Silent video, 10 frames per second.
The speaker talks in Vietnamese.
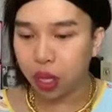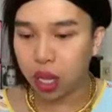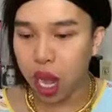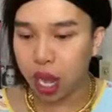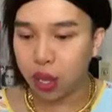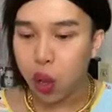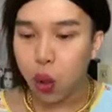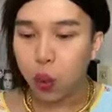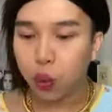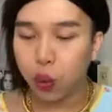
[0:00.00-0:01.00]
rồi
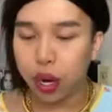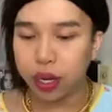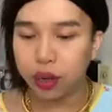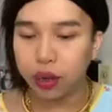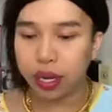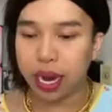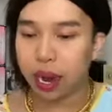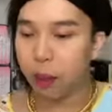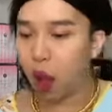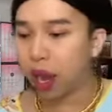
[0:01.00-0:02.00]
Quỳnh Dương cái này
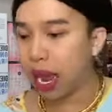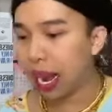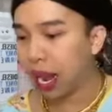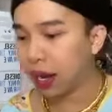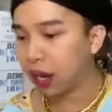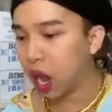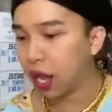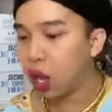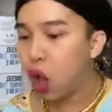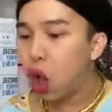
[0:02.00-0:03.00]
là bỏ ra nè
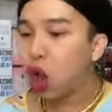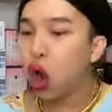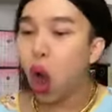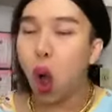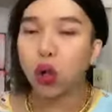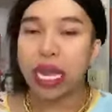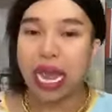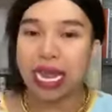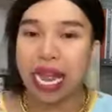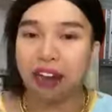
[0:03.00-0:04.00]
rồi Ngô Thị